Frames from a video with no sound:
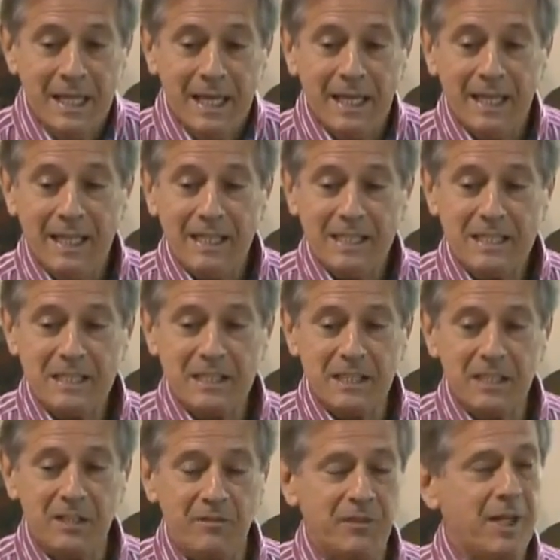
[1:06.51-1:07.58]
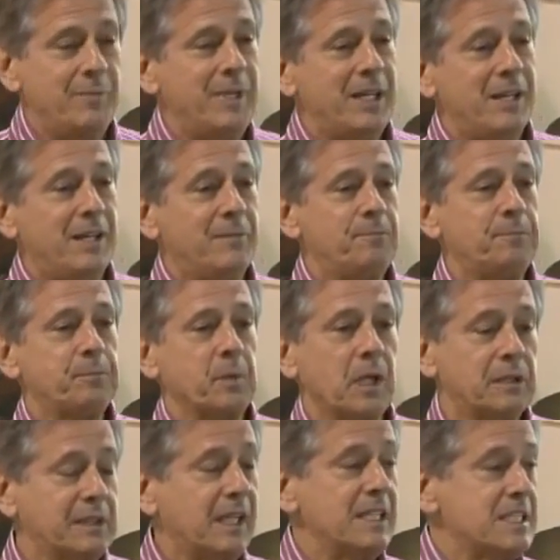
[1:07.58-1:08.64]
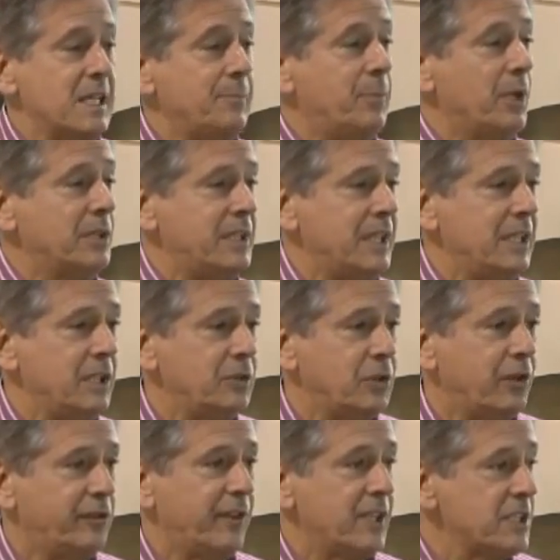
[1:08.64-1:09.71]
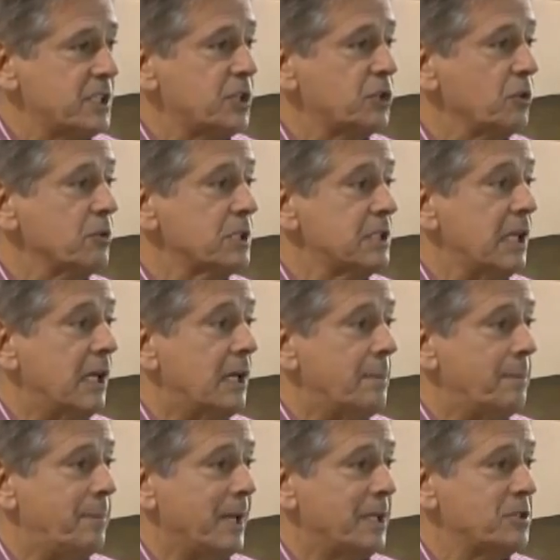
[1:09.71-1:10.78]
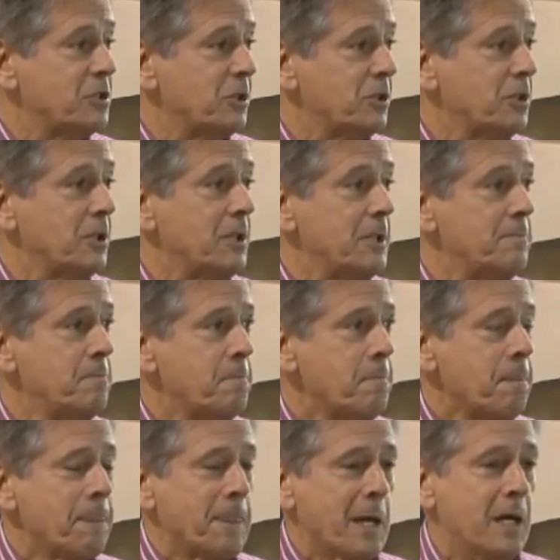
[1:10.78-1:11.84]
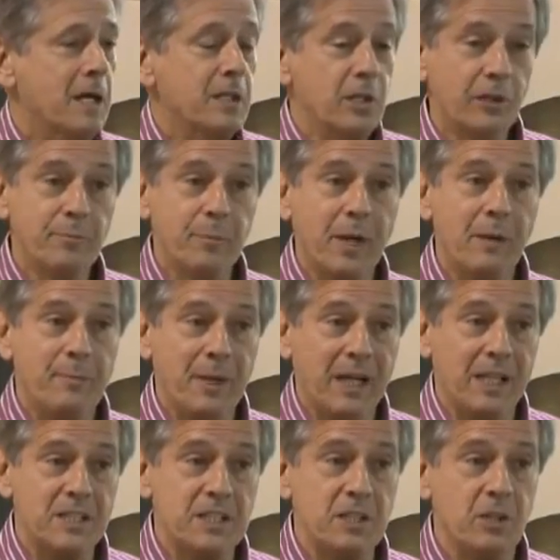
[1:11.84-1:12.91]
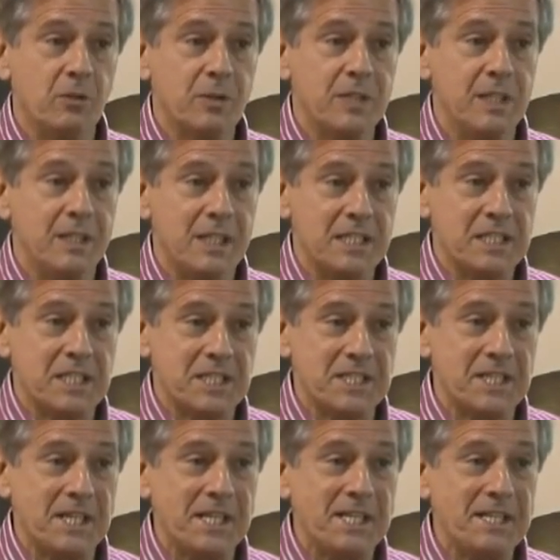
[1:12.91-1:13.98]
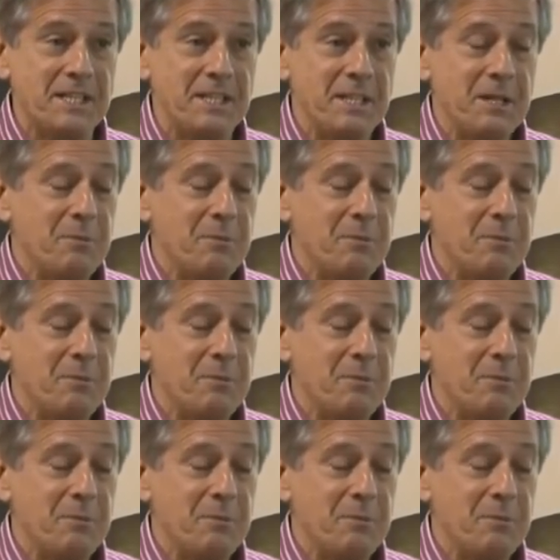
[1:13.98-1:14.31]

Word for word: Et c'est vraiment très important de faire ces choses-là parce qu'il euh, y a une préparation qui est nécessaire